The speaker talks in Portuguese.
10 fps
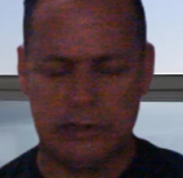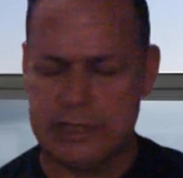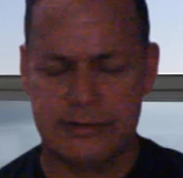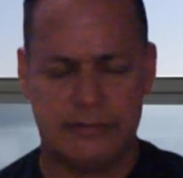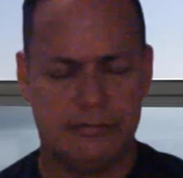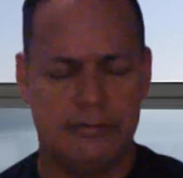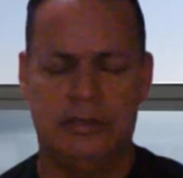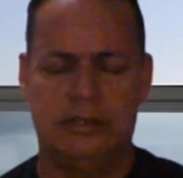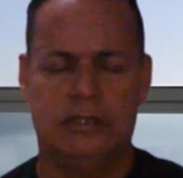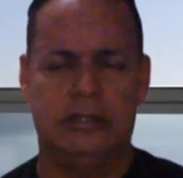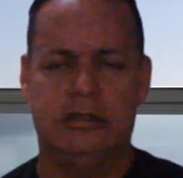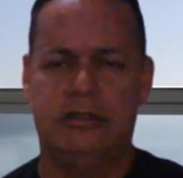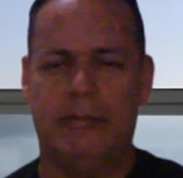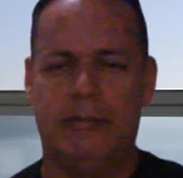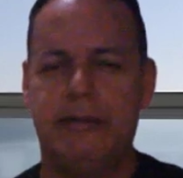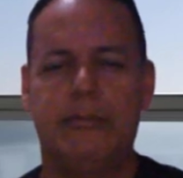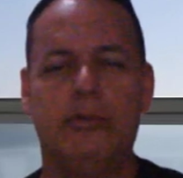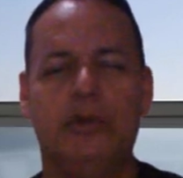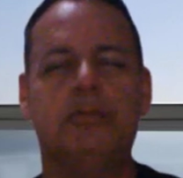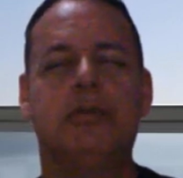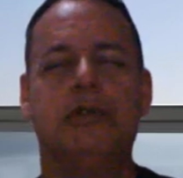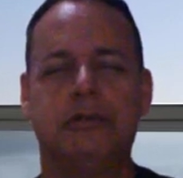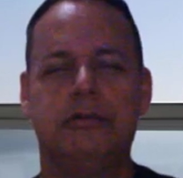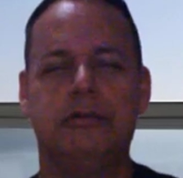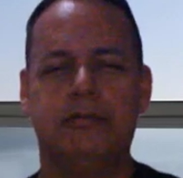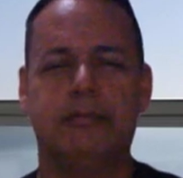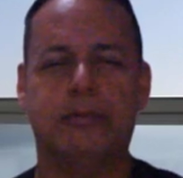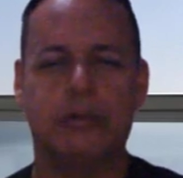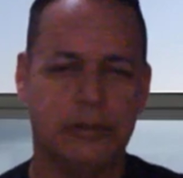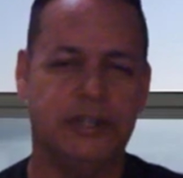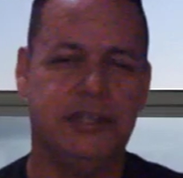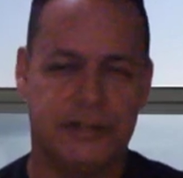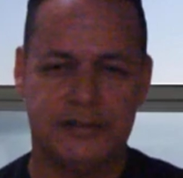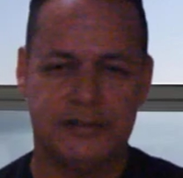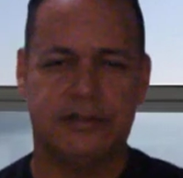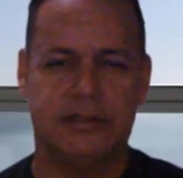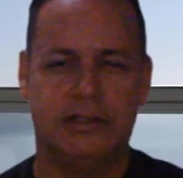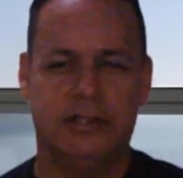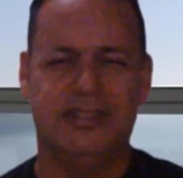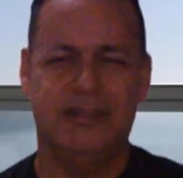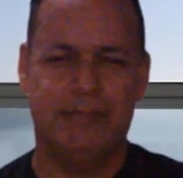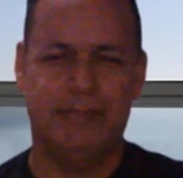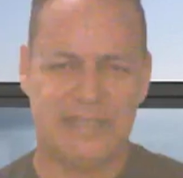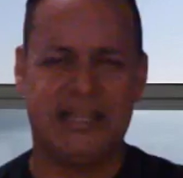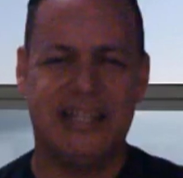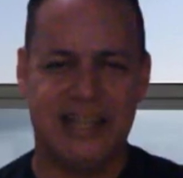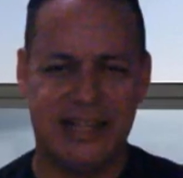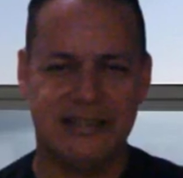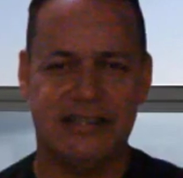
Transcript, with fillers: Golaço do Gustavo Mosquito? Golaço. Mas é muito pouco para o